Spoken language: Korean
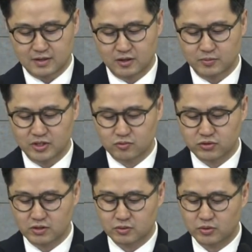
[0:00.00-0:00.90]
그럼 이
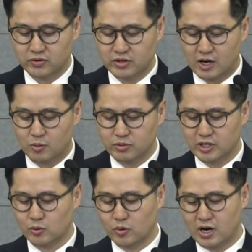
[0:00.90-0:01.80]
구절을 통해서 야고보
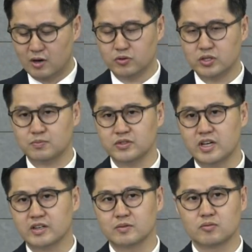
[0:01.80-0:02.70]
사도가 하고 싶은
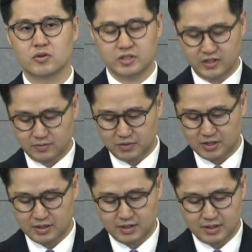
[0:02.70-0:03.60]
이야기는
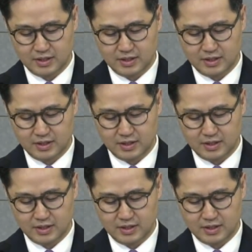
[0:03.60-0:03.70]
무엇이겠습니까?